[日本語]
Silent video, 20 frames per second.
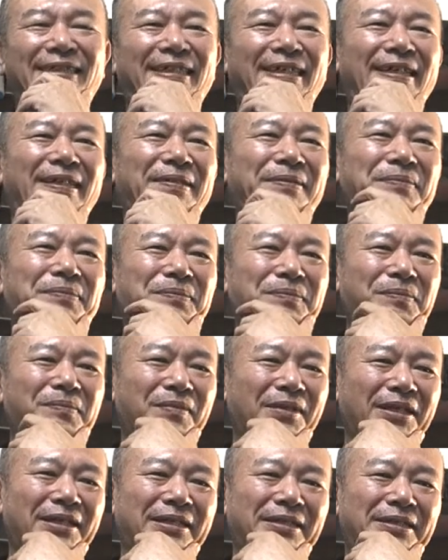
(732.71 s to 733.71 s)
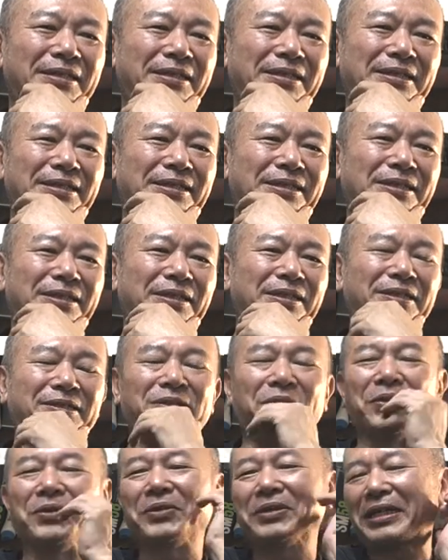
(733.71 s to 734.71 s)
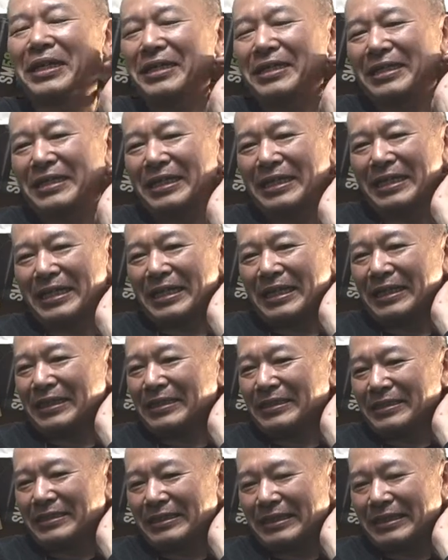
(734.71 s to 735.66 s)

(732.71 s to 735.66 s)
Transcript: て、その結果ね、